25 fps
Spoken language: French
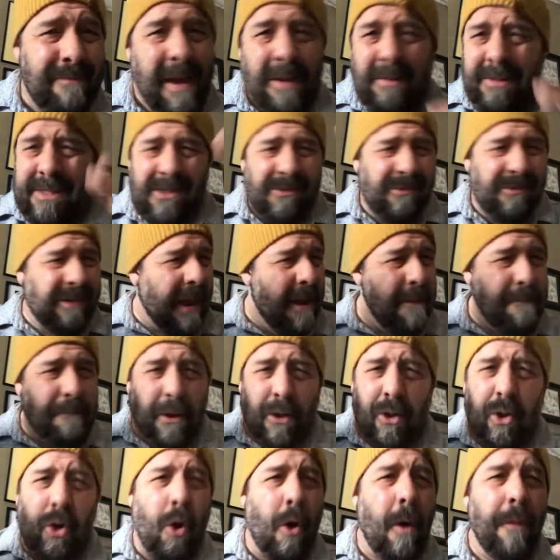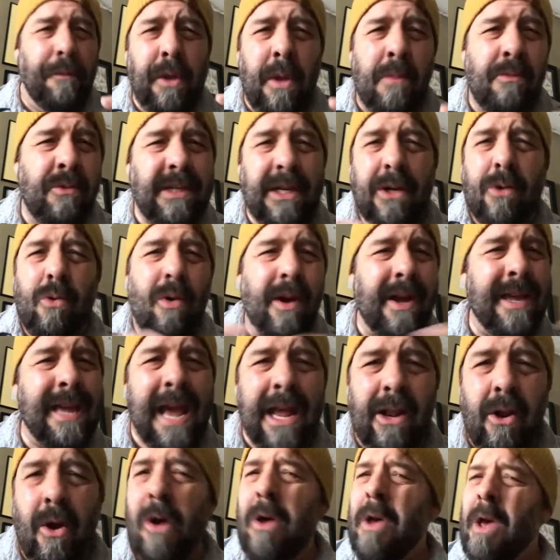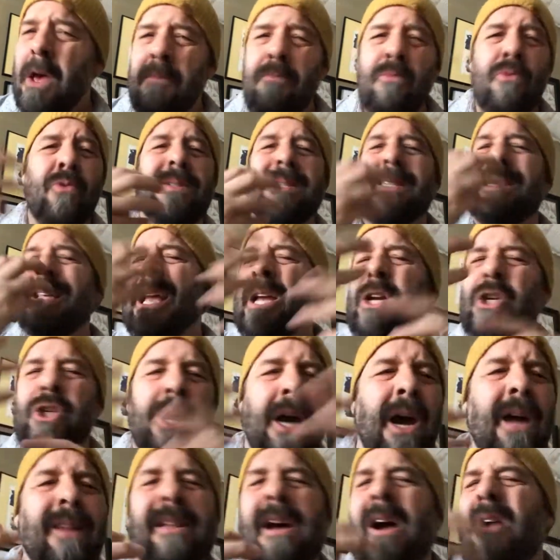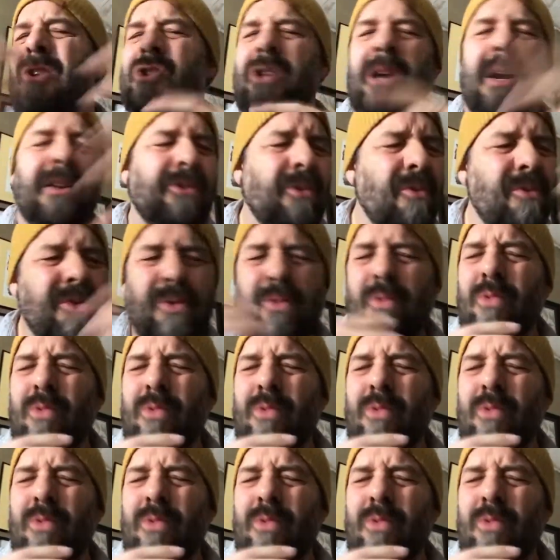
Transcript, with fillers: même si vous n'avez pas de groupe de musique ou rien, musicien, chanteur, chanteuse,